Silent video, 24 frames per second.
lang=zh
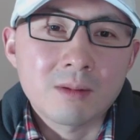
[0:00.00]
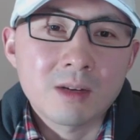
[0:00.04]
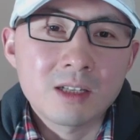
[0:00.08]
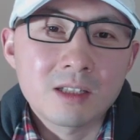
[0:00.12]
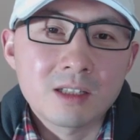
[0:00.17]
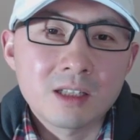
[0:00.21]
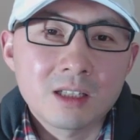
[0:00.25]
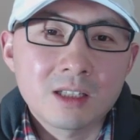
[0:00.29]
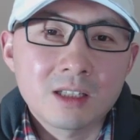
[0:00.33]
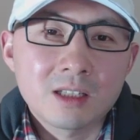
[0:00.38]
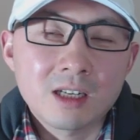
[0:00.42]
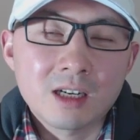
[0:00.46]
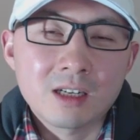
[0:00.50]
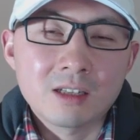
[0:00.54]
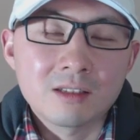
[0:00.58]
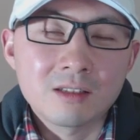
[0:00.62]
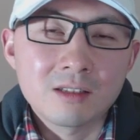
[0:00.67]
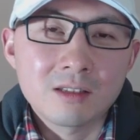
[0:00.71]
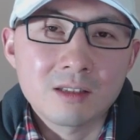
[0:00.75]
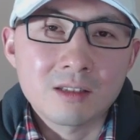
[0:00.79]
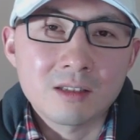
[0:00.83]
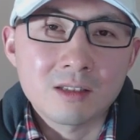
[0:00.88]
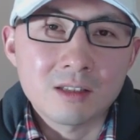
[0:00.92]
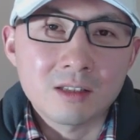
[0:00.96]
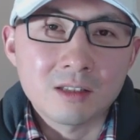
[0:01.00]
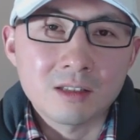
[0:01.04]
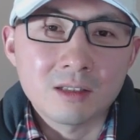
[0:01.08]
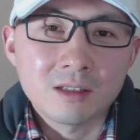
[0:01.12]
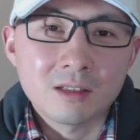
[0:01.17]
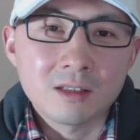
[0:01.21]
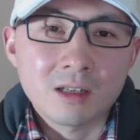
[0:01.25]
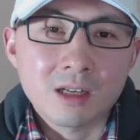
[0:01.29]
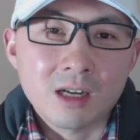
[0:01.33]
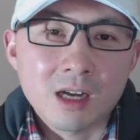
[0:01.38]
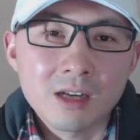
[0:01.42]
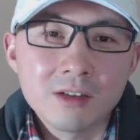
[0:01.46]
判加拿大人的死
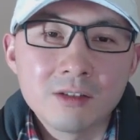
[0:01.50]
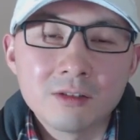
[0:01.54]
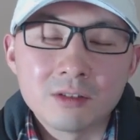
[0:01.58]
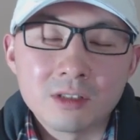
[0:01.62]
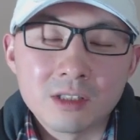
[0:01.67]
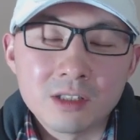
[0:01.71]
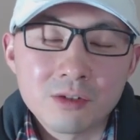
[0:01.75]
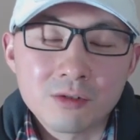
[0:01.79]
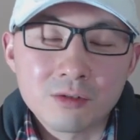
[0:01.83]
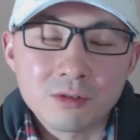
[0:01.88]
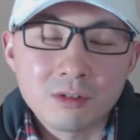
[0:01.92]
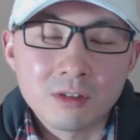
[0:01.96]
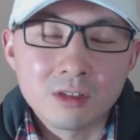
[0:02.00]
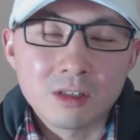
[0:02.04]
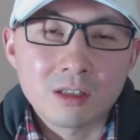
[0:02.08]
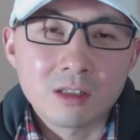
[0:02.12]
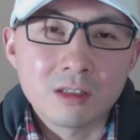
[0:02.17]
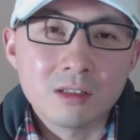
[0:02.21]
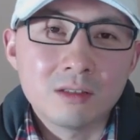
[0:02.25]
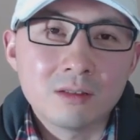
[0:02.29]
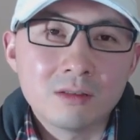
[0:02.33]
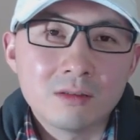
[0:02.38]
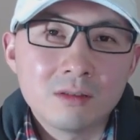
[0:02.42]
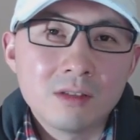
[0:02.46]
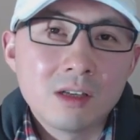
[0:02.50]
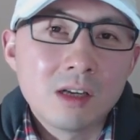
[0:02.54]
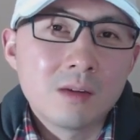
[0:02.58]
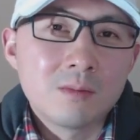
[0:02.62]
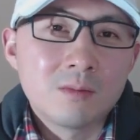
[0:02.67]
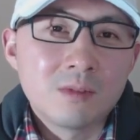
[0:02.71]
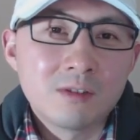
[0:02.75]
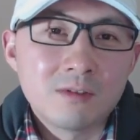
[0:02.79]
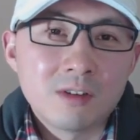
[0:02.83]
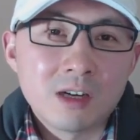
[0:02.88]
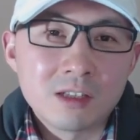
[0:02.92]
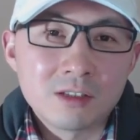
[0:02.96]
刑，还有人说跟
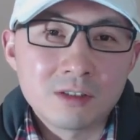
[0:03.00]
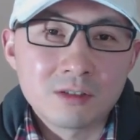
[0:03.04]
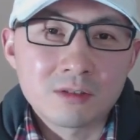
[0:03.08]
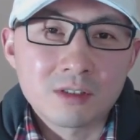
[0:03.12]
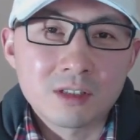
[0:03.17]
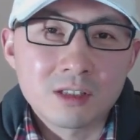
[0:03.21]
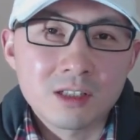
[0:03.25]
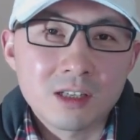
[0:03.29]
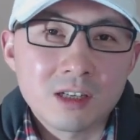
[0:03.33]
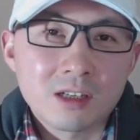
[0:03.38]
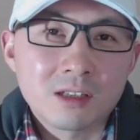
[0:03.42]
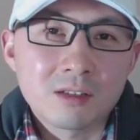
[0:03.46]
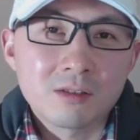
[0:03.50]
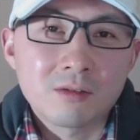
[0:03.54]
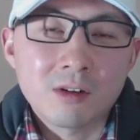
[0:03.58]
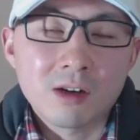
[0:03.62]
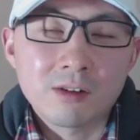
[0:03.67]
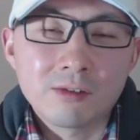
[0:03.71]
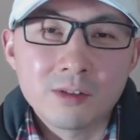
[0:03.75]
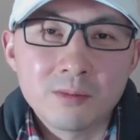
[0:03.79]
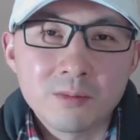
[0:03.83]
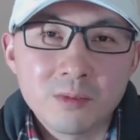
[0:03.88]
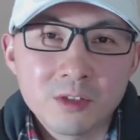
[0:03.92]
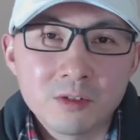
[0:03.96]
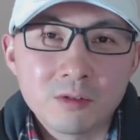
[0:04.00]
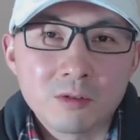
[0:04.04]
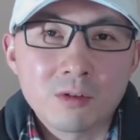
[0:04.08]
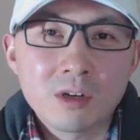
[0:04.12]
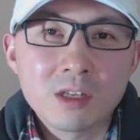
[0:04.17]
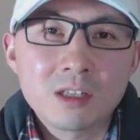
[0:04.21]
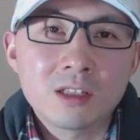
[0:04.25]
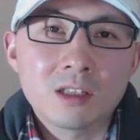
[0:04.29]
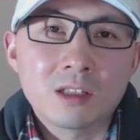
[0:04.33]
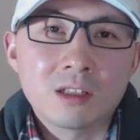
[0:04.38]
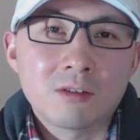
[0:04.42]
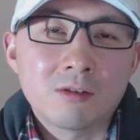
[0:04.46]
孟晚舟事件跟华为没有
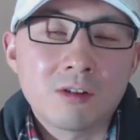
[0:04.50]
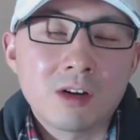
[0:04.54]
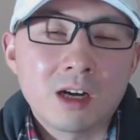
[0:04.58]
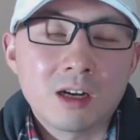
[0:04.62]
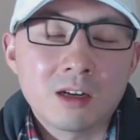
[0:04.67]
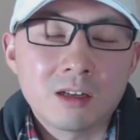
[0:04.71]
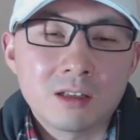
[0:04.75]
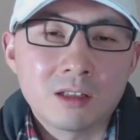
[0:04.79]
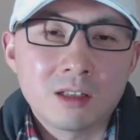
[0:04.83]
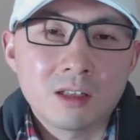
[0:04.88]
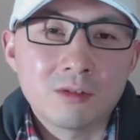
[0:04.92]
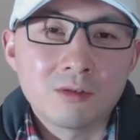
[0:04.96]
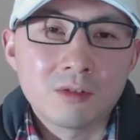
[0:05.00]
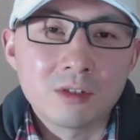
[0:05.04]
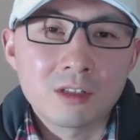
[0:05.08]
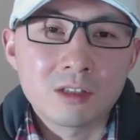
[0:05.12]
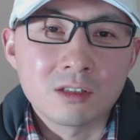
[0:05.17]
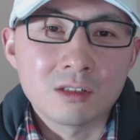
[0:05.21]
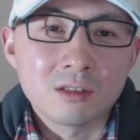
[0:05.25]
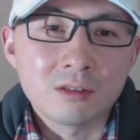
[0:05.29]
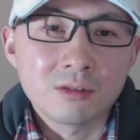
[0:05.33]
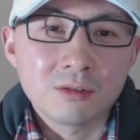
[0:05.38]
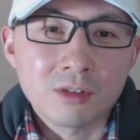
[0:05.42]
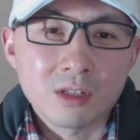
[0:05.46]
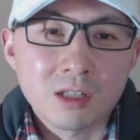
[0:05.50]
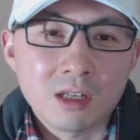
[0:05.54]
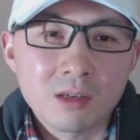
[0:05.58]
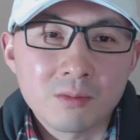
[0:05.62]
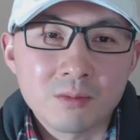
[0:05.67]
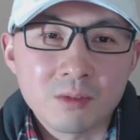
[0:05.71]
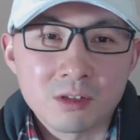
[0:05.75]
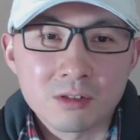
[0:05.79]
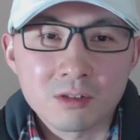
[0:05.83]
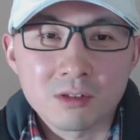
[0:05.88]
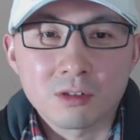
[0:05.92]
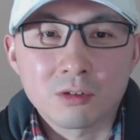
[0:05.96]
关系的话，那我只能对他
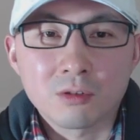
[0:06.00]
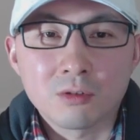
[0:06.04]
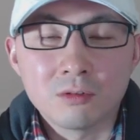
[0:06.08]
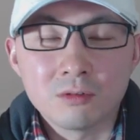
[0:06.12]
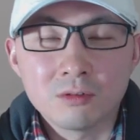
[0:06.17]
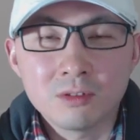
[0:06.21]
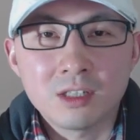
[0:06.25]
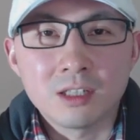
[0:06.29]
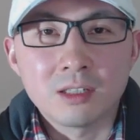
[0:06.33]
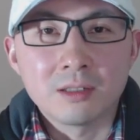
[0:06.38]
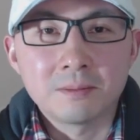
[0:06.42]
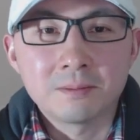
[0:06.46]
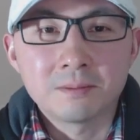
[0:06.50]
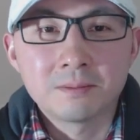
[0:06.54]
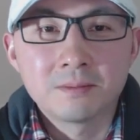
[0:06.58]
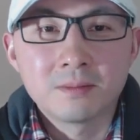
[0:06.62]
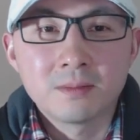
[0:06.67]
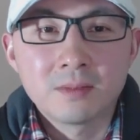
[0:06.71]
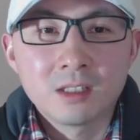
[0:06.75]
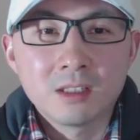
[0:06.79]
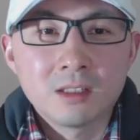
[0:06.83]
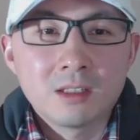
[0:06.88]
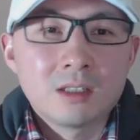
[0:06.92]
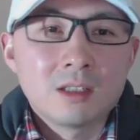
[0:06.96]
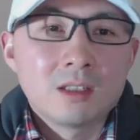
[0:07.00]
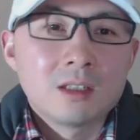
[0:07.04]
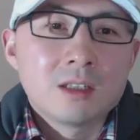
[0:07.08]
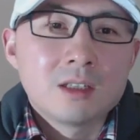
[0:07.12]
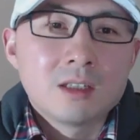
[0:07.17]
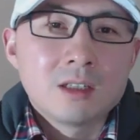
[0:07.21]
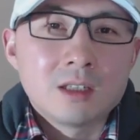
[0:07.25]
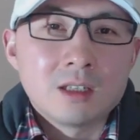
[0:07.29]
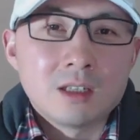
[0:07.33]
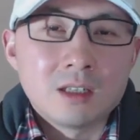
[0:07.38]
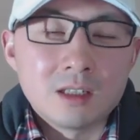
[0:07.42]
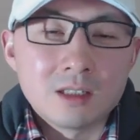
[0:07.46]
表示同情。
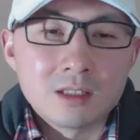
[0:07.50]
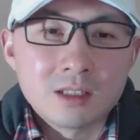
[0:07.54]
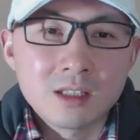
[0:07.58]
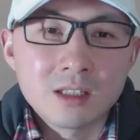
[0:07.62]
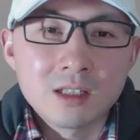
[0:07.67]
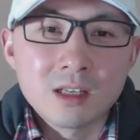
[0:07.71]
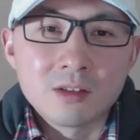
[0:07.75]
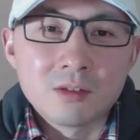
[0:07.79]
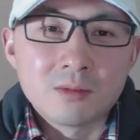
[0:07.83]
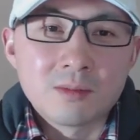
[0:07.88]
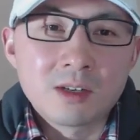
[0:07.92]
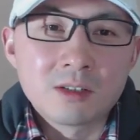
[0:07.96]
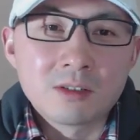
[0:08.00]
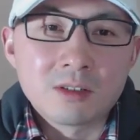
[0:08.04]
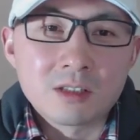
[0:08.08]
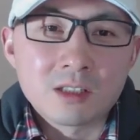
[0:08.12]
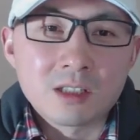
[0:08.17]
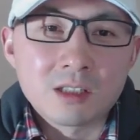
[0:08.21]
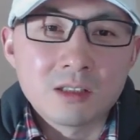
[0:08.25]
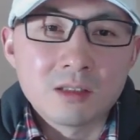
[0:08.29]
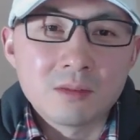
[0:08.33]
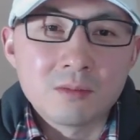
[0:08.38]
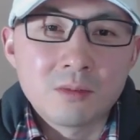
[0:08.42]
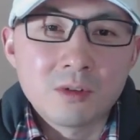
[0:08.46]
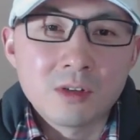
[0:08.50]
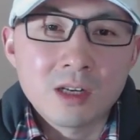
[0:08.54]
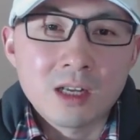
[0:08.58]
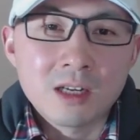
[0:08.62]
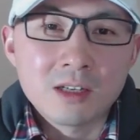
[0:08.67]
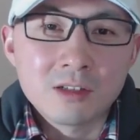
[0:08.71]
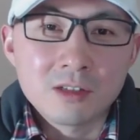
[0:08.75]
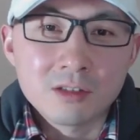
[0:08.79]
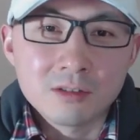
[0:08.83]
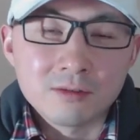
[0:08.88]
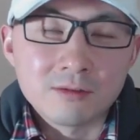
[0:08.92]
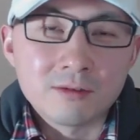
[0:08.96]
啊，现在有报道称，波
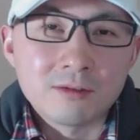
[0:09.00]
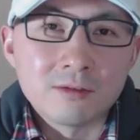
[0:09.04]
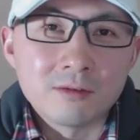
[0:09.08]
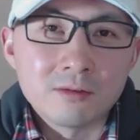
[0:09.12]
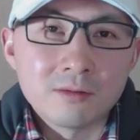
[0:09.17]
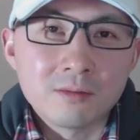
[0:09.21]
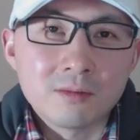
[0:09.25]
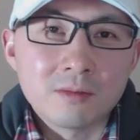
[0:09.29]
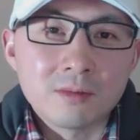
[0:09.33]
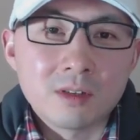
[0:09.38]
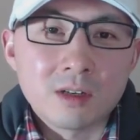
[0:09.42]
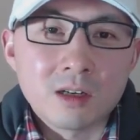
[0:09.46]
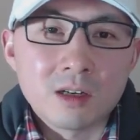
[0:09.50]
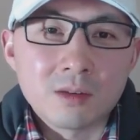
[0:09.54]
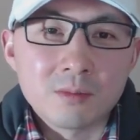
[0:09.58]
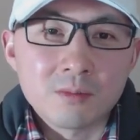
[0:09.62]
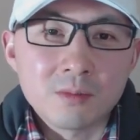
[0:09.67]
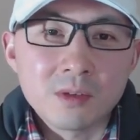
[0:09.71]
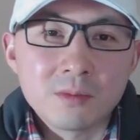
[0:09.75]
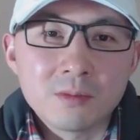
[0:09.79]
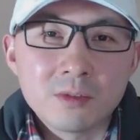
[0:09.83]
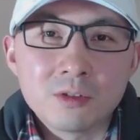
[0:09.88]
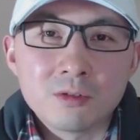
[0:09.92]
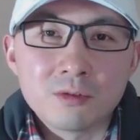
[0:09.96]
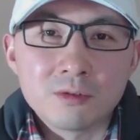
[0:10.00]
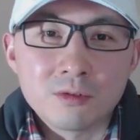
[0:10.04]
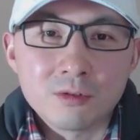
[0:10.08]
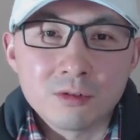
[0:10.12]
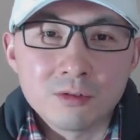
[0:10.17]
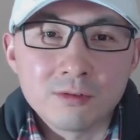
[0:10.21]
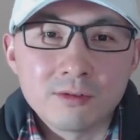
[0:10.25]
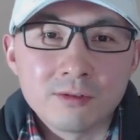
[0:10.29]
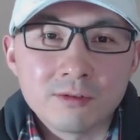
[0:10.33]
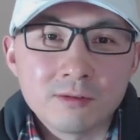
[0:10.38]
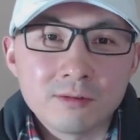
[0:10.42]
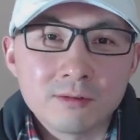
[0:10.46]
兰政府啊并没有
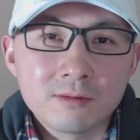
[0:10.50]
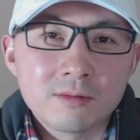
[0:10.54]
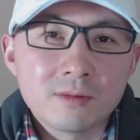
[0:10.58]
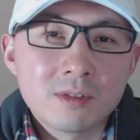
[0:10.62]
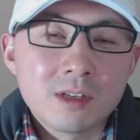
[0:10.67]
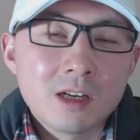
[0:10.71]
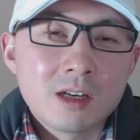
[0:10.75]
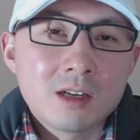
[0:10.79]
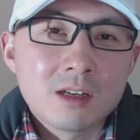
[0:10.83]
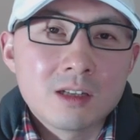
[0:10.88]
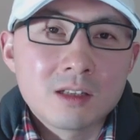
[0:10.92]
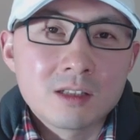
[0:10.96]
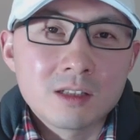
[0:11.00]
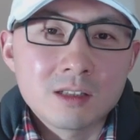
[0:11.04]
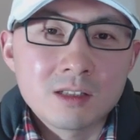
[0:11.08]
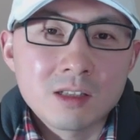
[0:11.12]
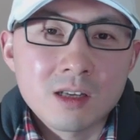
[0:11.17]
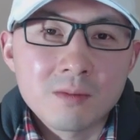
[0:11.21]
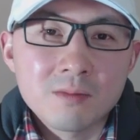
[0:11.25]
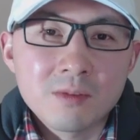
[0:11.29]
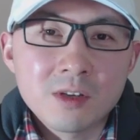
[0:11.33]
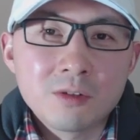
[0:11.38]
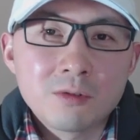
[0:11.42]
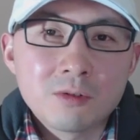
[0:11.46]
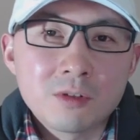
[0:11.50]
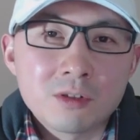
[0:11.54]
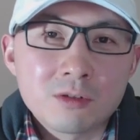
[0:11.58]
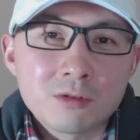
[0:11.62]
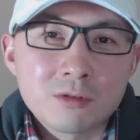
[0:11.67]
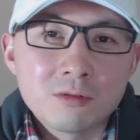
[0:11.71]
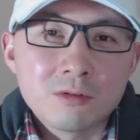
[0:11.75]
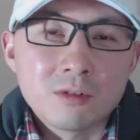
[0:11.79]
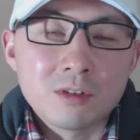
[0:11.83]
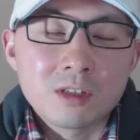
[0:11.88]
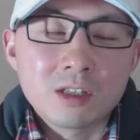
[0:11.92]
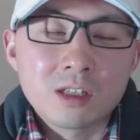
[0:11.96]
屈服，正在面对
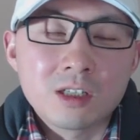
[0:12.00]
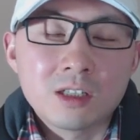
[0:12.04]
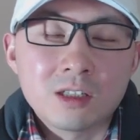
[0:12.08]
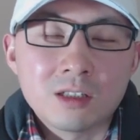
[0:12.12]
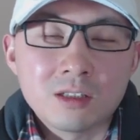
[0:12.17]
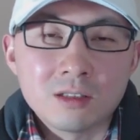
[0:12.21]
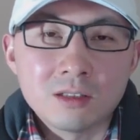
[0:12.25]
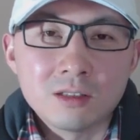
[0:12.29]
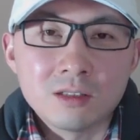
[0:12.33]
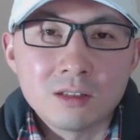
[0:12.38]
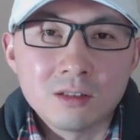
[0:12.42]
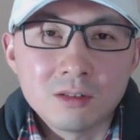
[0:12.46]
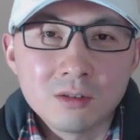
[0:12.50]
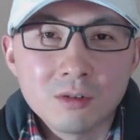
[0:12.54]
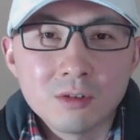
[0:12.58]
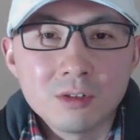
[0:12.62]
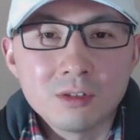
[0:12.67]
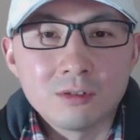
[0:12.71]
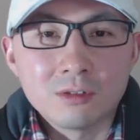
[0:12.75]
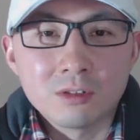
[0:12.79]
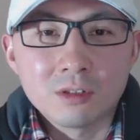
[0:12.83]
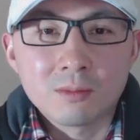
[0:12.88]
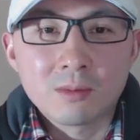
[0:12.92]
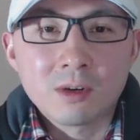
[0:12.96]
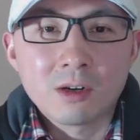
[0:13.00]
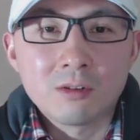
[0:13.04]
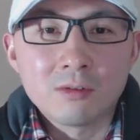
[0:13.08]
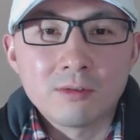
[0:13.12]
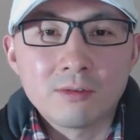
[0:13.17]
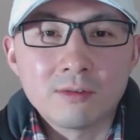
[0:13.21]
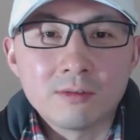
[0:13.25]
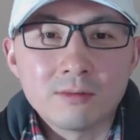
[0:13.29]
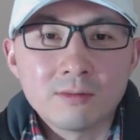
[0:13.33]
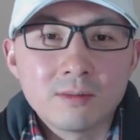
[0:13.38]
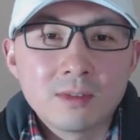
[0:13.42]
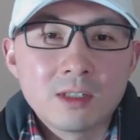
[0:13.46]
中国可能会有的报
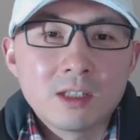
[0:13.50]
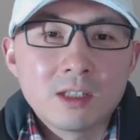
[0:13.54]
复，